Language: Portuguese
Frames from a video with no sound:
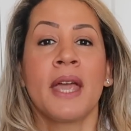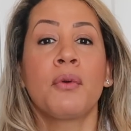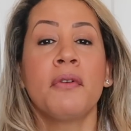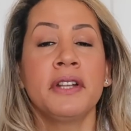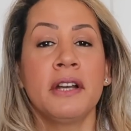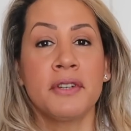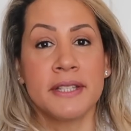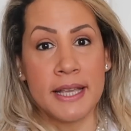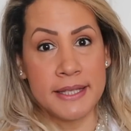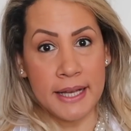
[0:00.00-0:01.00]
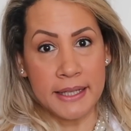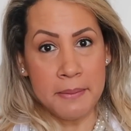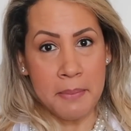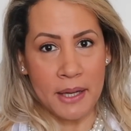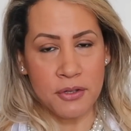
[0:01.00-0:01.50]
eu convido a vocês ir
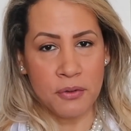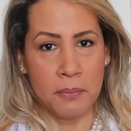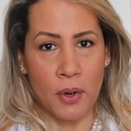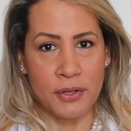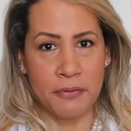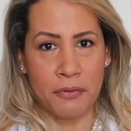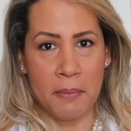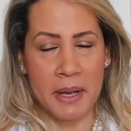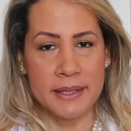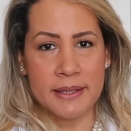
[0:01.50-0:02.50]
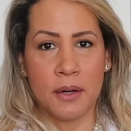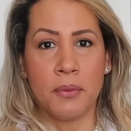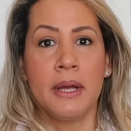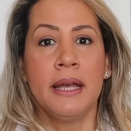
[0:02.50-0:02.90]
aqui embaixo no box de informação,